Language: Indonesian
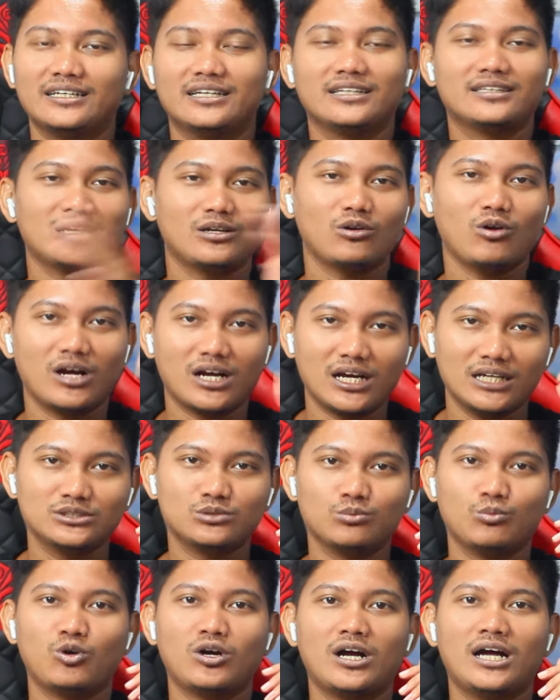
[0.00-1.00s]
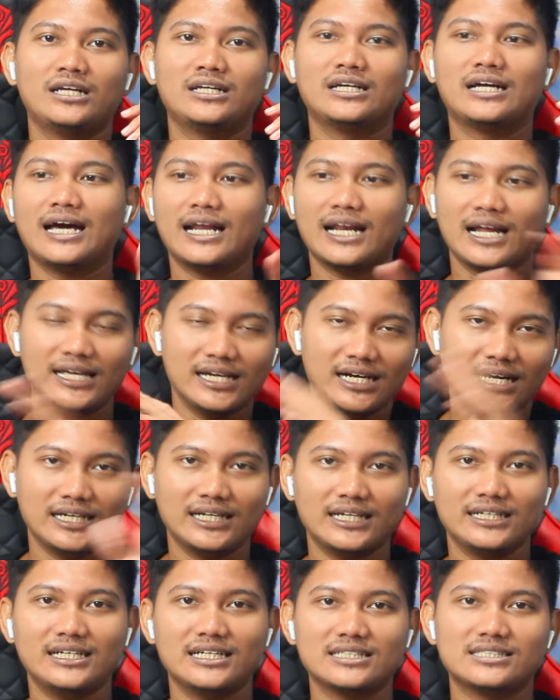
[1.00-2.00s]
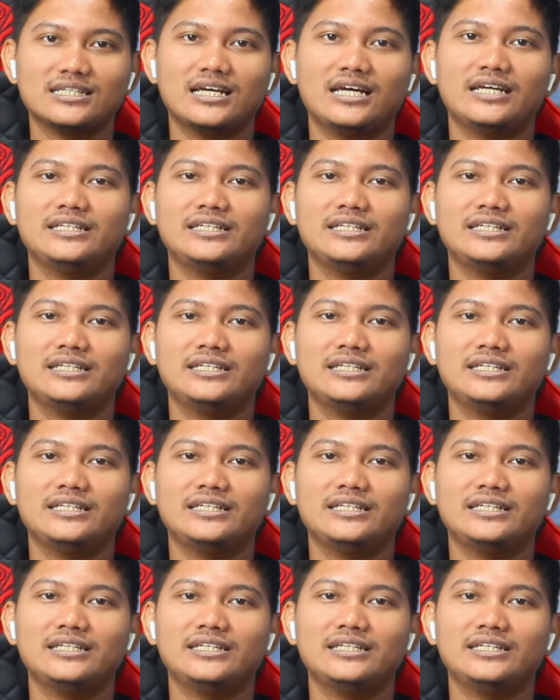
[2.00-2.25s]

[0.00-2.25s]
Kita doakan semoga negara yang ada di Asia